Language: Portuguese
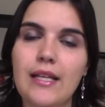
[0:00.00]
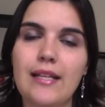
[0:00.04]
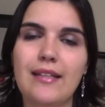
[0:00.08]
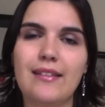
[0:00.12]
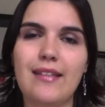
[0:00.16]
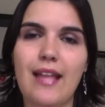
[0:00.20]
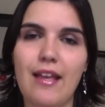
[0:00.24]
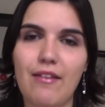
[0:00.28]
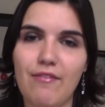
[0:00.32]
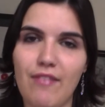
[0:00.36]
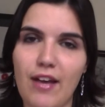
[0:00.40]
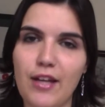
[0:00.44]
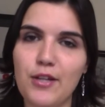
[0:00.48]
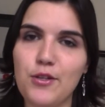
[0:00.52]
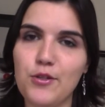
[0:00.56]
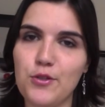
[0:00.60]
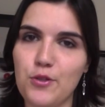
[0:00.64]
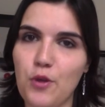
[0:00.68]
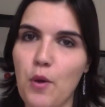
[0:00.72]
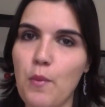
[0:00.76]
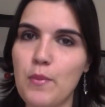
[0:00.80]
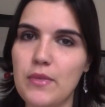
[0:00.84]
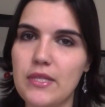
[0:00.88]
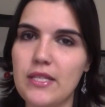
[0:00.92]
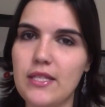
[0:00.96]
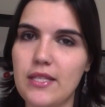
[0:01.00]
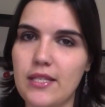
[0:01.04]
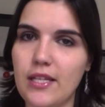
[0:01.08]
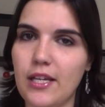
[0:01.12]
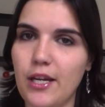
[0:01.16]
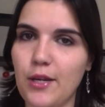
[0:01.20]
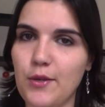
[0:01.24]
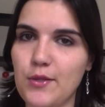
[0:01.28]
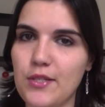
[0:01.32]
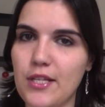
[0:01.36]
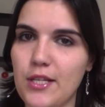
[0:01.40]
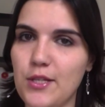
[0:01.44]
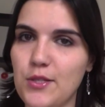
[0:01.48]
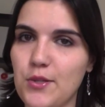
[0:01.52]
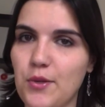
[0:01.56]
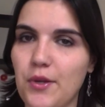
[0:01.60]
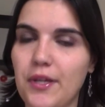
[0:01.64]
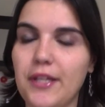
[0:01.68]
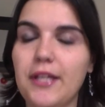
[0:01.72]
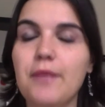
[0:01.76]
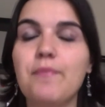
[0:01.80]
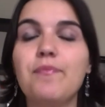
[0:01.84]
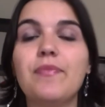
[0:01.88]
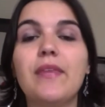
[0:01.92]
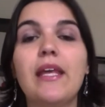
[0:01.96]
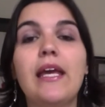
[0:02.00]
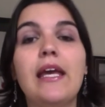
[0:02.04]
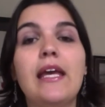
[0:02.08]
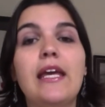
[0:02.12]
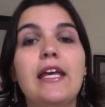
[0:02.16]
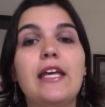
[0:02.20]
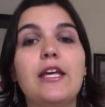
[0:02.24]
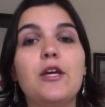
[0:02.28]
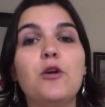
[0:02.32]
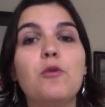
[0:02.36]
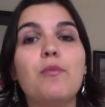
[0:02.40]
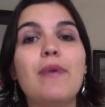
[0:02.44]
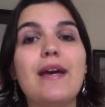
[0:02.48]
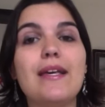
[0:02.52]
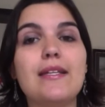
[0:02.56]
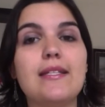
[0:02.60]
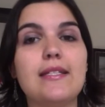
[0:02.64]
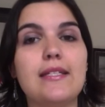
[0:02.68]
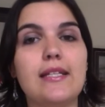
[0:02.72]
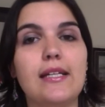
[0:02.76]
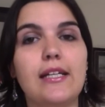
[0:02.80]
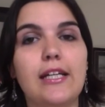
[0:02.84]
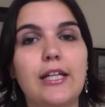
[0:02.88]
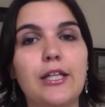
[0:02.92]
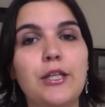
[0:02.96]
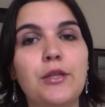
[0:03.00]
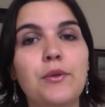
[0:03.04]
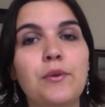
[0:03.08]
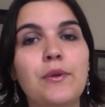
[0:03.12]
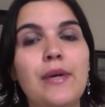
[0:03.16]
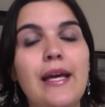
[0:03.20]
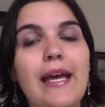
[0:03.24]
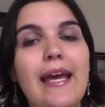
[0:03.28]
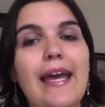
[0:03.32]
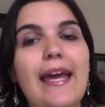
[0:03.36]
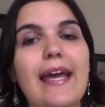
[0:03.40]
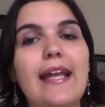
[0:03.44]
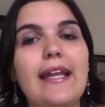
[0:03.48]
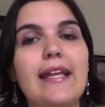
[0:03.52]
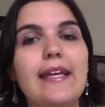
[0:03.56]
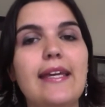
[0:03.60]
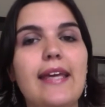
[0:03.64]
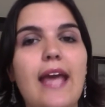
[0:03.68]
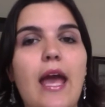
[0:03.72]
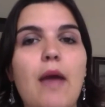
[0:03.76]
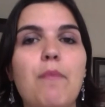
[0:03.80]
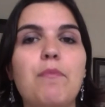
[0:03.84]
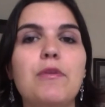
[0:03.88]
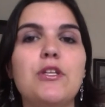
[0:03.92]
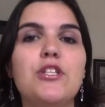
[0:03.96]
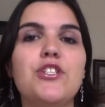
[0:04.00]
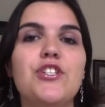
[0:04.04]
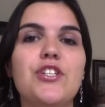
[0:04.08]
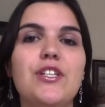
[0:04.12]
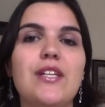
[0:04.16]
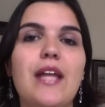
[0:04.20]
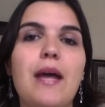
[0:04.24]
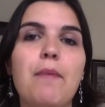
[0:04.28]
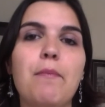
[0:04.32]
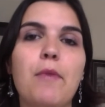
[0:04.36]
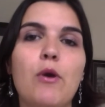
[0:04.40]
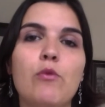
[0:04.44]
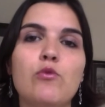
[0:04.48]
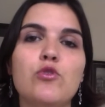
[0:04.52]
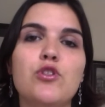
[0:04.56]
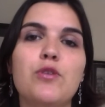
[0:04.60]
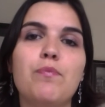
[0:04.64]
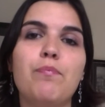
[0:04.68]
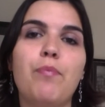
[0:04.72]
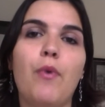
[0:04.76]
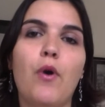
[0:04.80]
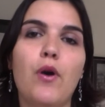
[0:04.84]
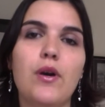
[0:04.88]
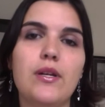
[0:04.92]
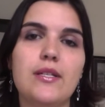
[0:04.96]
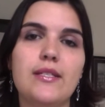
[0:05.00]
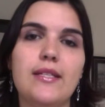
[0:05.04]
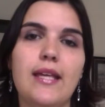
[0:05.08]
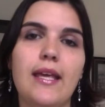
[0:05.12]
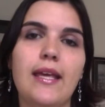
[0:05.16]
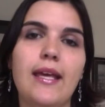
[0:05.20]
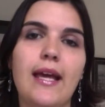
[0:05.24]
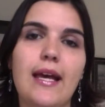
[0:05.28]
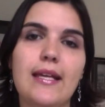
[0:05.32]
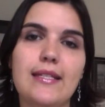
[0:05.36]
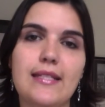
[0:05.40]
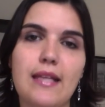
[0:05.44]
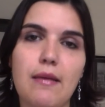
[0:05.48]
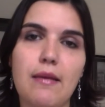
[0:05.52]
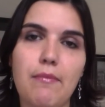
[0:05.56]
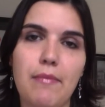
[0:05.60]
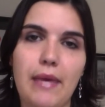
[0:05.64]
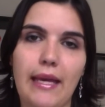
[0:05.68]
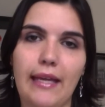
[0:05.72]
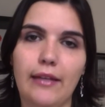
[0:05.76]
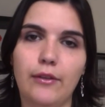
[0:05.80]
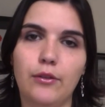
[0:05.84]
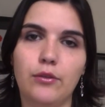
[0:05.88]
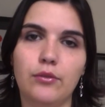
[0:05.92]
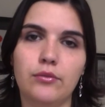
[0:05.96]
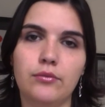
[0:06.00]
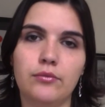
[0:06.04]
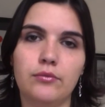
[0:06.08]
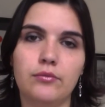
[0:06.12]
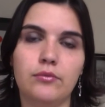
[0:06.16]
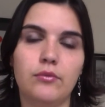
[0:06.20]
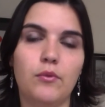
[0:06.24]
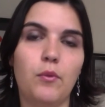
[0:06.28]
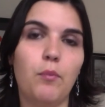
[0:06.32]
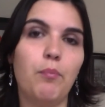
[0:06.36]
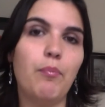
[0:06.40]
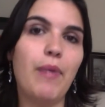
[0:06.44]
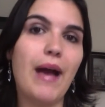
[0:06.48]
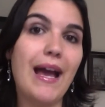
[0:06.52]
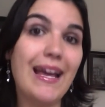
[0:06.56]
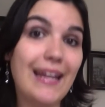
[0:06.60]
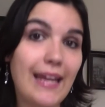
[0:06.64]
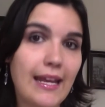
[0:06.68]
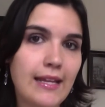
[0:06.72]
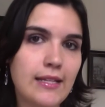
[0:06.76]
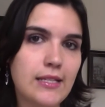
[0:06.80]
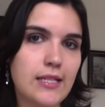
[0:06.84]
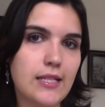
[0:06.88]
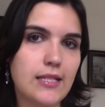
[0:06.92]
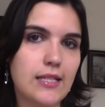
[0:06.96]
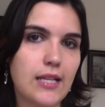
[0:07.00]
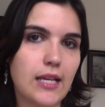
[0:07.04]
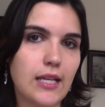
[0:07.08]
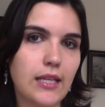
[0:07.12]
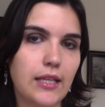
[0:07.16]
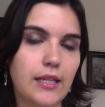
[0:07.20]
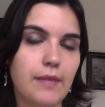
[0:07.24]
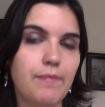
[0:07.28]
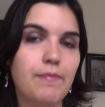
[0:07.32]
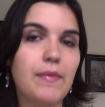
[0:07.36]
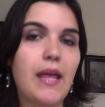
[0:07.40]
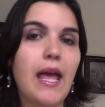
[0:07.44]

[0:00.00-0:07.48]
tem vários nomes estranhos na história. E o Bassânio, ele quer pedir a mão de Pórcia em casamento. Um parênteses aqui.